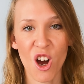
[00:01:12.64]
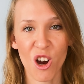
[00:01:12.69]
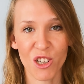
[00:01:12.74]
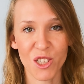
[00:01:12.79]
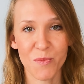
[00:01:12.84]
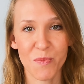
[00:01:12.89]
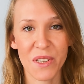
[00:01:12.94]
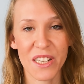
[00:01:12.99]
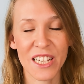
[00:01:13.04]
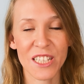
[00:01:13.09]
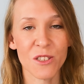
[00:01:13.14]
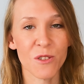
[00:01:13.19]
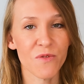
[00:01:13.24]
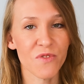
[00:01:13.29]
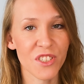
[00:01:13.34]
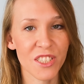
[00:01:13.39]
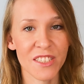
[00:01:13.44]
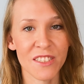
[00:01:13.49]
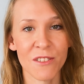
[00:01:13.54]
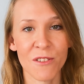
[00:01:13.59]
Od biletu
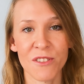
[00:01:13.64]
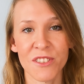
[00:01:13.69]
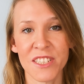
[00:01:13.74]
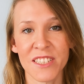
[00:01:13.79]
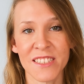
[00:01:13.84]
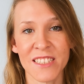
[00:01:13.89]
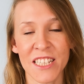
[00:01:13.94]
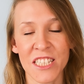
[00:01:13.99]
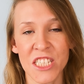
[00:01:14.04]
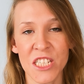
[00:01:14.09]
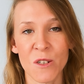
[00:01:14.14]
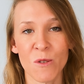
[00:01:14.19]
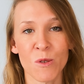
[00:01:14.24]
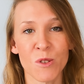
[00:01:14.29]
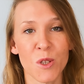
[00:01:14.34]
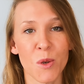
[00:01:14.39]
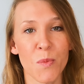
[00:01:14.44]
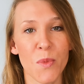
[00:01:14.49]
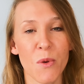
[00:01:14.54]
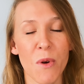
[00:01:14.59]
wszystko się zaczęło.
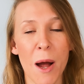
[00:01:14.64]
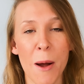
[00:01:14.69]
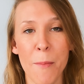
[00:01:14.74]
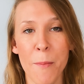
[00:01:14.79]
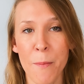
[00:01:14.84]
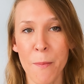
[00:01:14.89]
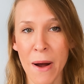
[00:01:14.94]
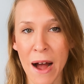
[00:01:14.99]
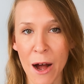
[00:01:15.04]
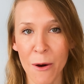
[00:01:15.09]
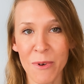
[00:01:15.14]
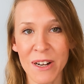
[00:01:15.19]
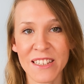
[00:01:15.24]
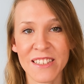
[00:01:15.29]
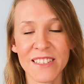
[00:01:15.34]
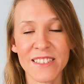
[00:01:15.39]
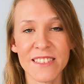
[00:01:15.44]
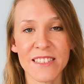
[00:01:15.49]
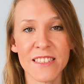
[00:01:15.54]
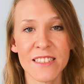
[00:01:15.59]
To była mała
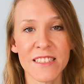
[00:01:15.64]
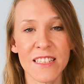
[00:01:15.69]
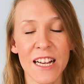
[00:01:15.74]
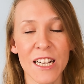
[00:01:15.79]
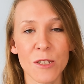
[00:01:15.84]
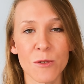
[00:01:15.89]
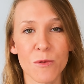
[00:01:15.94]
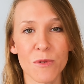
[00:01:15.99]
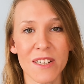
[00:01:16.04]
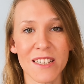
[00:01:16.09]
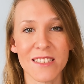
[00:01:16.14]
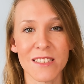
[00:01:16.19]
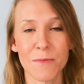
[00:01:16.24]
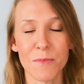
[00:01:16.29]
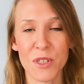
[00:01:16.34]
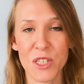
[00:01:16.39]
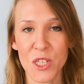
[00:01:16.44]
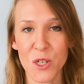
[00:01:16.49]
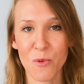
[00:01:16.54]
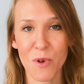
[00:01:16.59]
decyzja, która
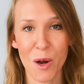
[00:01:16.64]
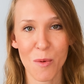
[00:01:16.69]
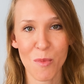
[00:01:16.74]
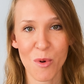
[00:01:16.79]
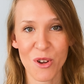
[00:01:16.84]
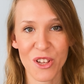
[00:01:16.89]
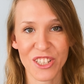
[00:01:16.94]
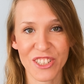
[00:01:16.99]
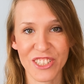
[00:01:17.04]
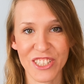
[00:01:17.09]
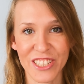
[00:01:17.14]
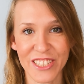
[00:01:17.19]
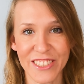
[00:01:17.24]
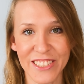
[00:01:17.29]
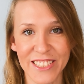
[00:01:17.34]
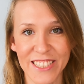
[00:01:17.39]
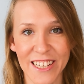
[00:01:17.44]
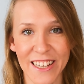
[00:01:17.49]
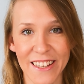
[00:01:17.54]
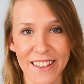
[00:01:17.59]
zmieniła moje
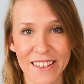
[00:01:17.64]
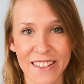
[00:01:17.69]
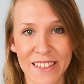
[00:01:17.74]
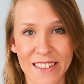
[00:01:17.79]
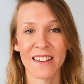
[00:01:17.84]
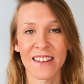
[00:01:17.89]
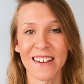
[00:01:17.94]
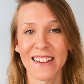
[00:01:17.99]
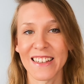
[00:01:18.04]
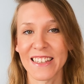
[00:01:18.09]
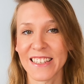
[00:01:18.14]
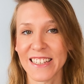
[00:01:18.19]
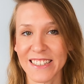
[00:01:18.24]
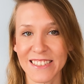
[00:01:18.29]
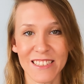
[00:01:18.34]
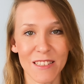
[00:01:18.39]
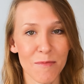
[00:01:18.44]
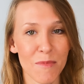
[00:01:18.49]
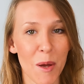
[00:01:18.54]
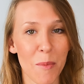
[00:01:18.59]
życie.
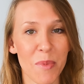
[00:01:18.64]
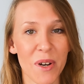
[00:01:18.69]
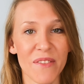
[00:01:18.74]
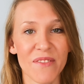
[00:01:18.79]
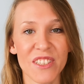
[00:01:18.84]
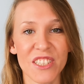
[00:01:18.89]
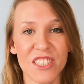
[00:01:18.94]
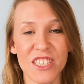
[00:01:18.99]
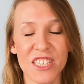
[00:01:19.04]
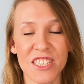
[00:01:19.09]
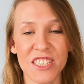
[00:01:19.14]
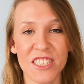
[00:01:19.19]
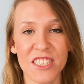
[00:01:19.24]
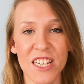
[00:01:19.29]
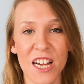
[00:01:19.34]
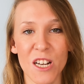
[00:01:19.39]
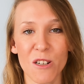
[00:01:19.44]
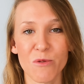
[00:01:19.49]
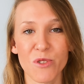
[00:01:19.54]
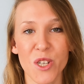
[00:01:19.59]
Jestem naprawdę
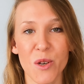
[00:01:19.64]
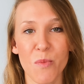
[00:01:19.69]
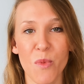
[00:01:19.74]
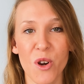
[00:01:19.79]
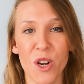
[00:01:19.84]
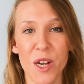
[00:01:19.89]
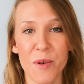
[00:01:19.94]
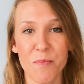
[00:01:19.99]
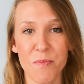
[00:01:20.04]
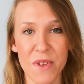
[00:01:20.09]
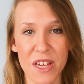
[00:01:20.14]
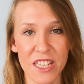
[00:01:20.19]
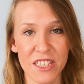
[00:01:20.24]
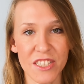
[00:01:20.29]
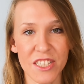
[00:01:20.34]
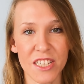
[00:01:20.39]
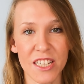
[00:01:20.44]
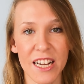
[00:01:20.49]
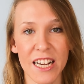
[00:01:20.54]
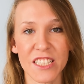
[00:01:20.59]
szczęściarą, że mogę
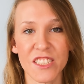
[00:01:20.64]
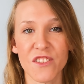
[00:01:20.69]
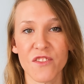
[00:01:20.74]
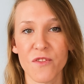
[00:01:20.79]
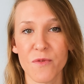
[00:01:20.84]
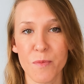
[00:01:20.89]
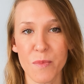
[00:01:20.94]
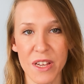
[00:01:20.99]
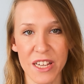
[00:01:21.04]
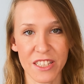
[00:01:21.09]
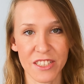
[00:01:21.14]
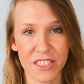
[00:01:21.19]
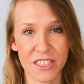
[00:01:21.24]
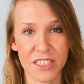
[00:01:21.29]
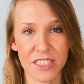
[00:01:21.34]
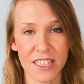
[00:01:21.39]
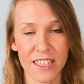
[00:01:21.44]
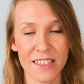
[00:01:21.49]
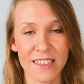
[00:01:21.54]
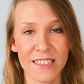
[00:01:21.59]
mieszkać w
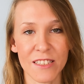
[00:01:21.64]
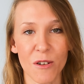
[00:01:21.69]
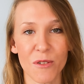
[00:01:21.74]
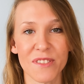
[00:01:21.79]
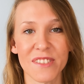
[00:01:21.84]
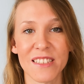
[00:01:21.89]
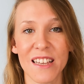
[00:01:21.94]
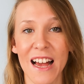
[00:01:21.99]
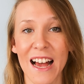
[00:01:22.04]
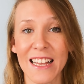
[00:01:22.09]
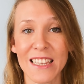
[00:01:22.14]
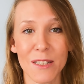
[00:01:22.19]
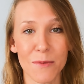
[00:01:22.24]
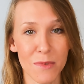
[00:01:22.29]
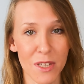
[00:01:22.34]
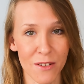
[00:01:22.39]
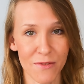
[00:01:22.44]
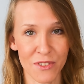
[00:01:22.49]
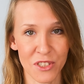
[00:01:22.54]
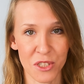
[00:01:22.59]
mieście z oceanem
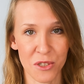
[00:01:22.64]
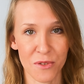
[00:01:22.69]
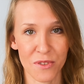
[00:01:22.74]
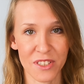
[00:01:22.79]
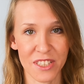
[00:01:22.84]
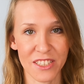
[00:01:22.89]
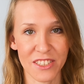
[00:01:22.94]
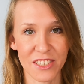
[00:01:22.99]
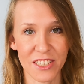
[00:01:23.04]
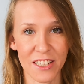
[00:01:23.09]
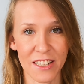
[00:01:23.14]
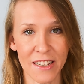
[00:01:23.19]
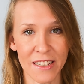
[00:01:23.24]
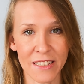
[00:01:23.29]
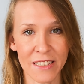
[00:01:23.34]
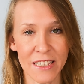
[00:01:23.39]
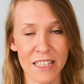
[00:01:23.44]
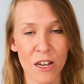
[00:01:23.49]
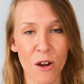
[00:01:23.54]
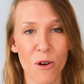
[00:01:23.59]
na wyciągnięcie
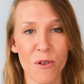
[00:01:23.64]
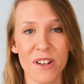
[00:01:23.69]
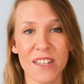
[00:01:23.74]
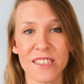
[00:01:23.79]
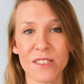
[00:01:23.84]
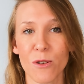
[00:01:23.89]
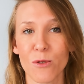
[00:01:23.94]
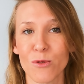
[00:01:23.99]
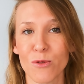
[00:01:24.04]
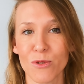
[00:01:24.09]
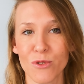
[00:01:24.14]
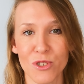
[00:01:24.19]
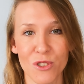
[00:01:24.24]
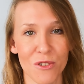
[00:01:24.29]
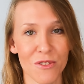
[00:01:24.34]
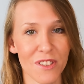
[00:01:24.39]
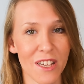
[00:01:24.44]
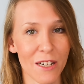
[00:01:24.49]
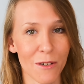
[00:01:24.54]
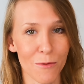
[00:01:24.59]
ręki oraz
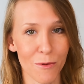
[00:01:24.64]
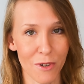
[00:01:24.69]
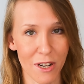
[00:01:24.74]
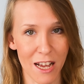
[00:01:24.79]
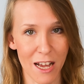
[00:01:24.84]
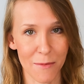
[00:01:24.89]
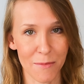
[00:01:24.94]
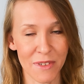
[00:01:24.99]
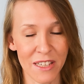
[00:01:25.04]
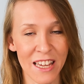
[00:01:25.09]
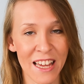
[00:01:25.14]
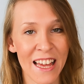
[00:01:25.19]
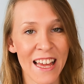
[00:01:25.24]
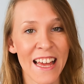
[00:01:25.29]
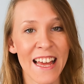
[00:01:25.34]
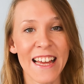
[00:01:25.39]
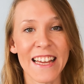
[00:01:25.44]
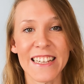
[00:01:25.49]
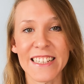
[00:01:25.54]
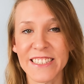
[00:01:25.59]
otoczona górami
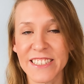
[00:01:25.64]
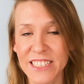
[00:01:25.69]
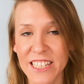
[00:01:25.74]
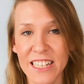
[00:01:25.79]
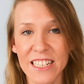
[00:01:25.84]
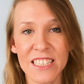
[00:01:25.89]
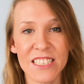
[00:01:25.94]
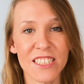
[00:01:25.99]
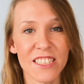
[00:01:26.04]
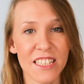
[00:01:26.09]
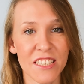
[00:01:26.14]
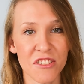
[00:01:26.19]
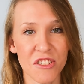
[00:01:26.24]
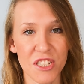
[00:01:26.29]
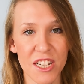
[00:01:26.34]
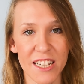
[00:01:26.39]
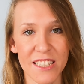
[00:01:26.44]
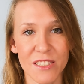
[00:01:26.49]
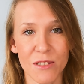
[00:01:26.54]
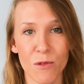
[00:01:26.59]
i dzielić ten
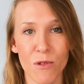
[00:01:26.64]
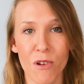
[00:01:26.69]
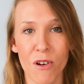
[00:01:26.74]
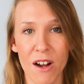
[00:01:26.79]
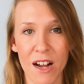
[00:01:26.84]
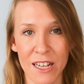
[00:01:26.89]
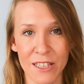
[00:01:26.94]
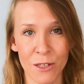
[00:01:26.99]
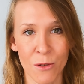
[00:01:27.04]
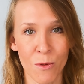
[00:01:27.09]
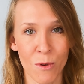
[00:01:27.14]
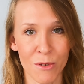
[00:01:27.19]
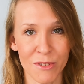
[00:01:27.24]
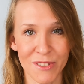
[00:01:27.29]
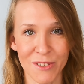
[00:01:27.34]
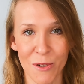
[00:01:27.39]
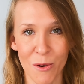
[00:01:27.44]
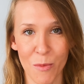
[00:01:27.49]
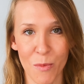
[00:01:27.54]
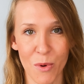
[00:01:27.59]
czas ukochaną
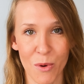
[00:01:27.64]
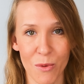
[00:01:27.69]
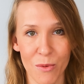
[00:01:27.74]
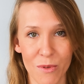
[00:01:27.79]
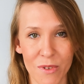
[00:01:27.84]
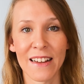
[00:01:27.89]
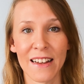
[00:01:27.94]
osobą.